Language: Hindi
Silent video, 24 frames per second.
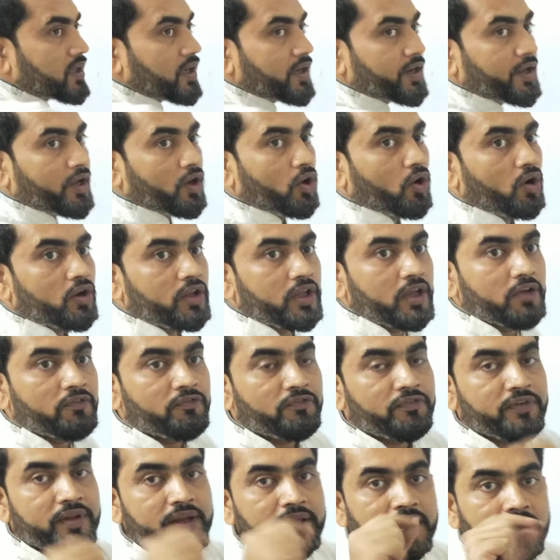करे और ये
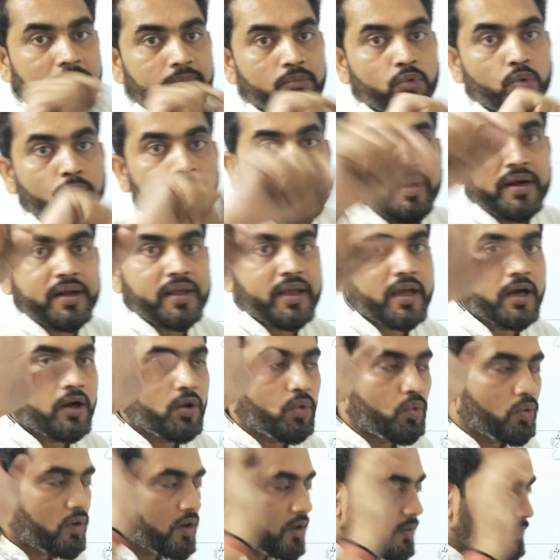फिर ये मूवमेंट क्या
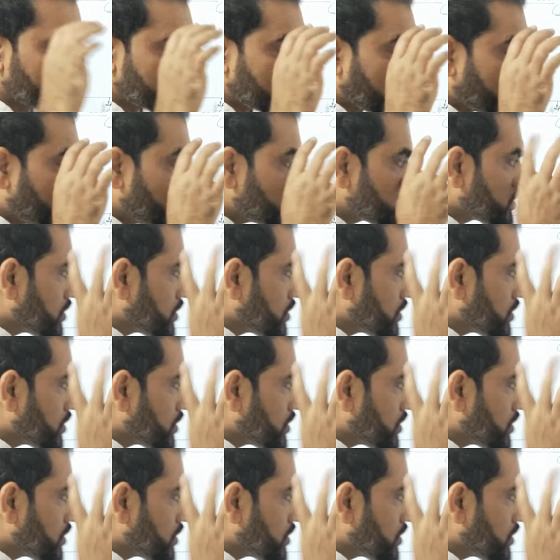होगा सपोज